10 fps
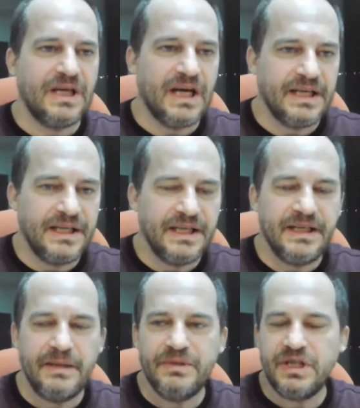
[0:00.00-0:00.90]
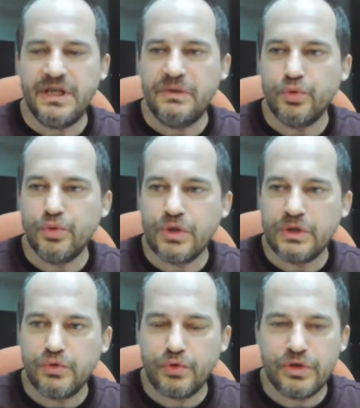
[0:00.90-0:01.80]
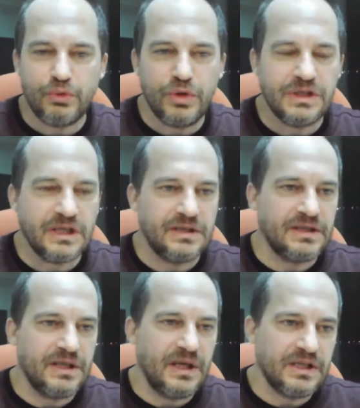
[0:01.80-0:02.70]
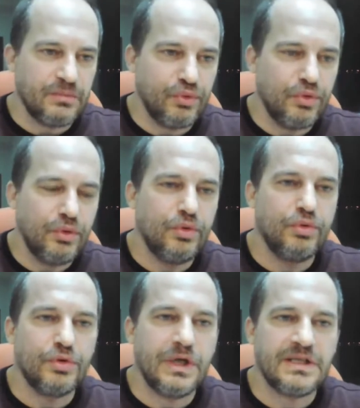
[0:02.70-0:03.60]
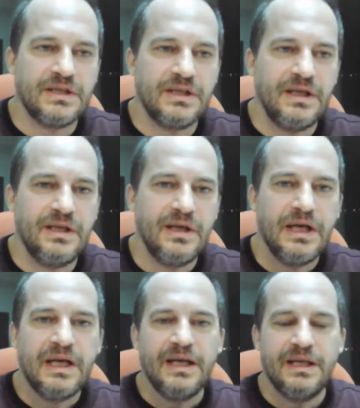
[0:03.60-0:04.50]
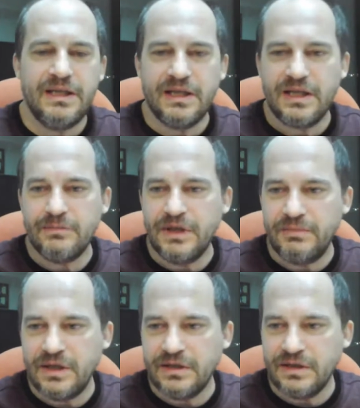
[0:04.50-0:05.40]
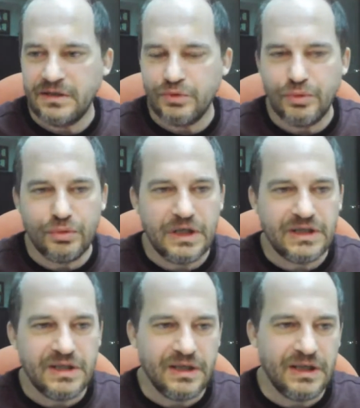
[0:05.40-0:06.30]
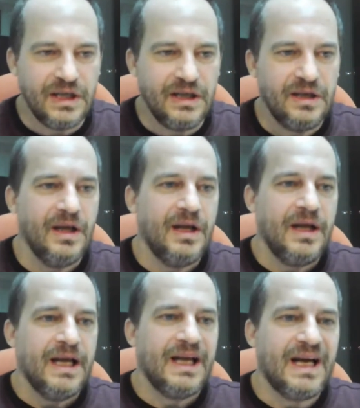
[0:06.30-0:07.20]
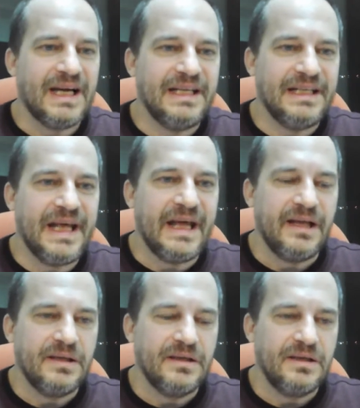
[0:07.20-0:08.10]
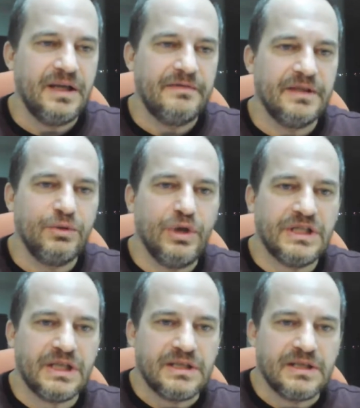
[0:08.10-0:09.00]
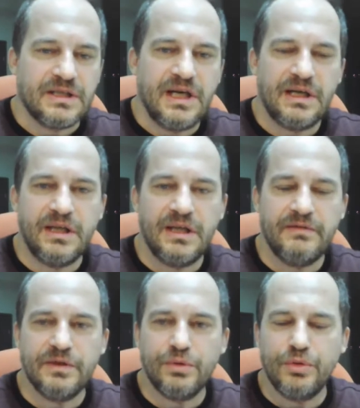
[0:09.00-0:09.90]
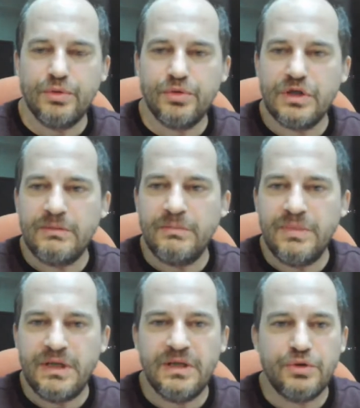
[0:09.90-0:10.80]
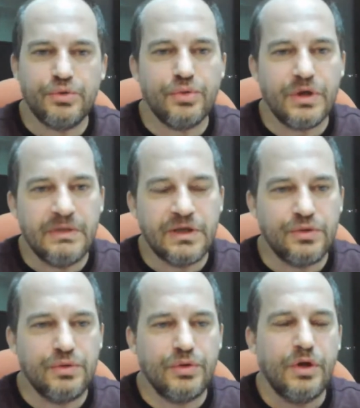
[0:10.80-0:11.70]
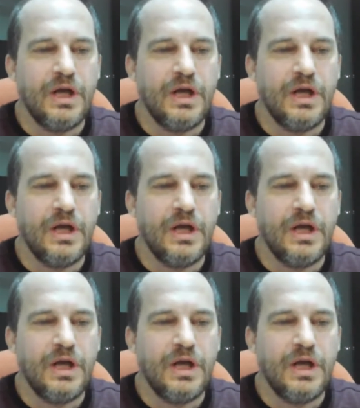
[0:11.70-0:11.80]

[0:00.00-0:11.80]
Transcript: Karine diye bir şey hukukta çokça duyacaksınız. Sadece bu hukuk dersinde değil ileride almayı planladığınız hukuk derslerinde de karine lafını duyacaksınız. Karine lafını duyduğunuz zaman bilin ki şunu demek istiyor.